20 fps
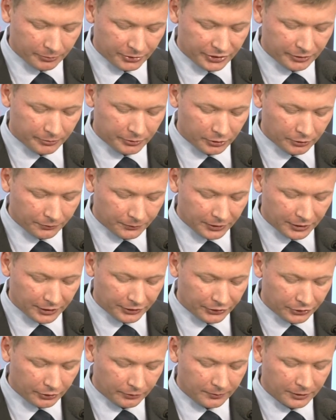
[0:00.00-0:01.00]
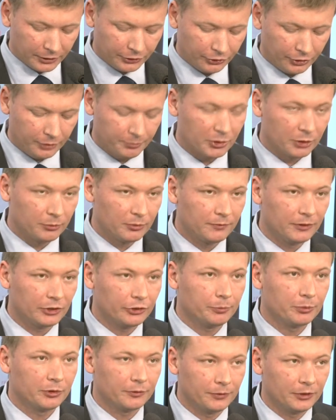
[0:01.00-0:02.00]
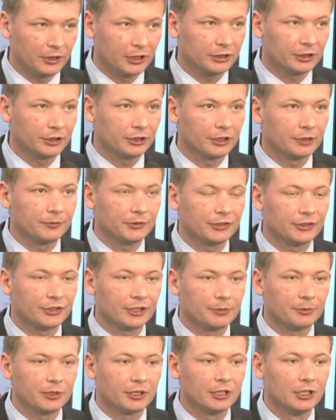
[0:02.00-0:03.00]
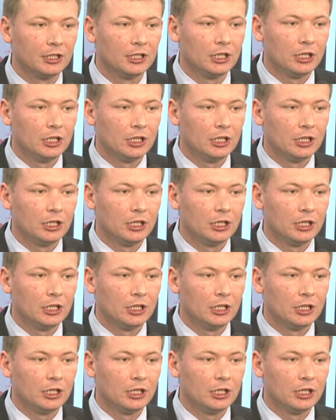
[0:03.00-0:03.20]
Chcemy dofinansować i promować profilaktykę w systemie